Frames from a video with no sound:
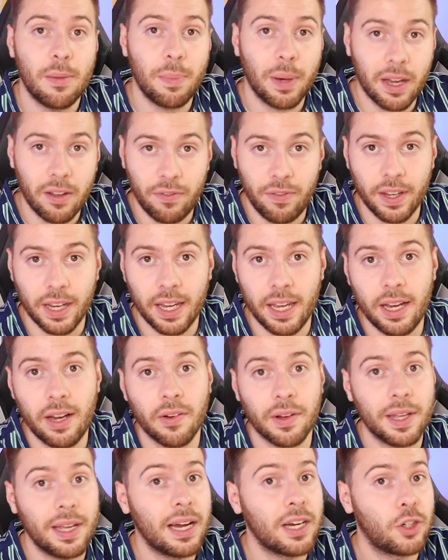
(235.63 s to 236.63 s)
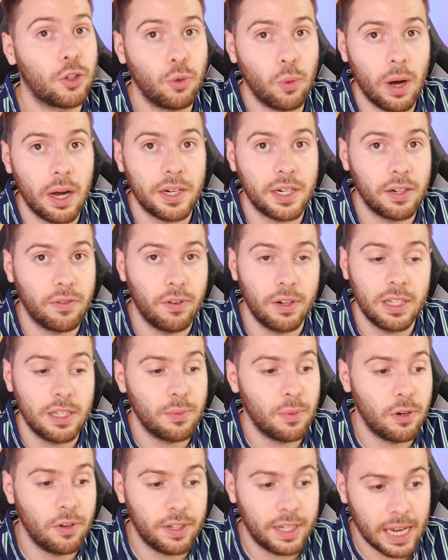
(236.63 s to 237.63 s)
préféré. Quand il y a un choix à chaque fois,
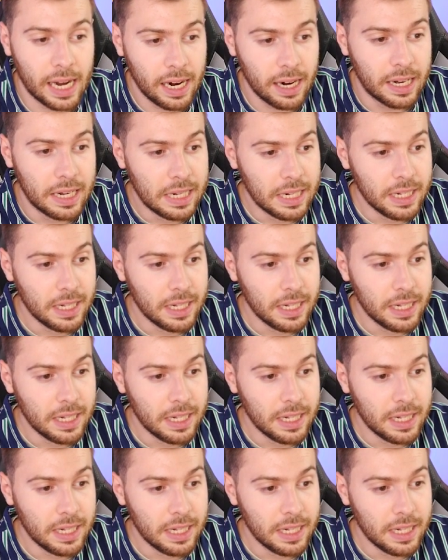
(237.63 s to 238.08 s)
dites-moi lequel.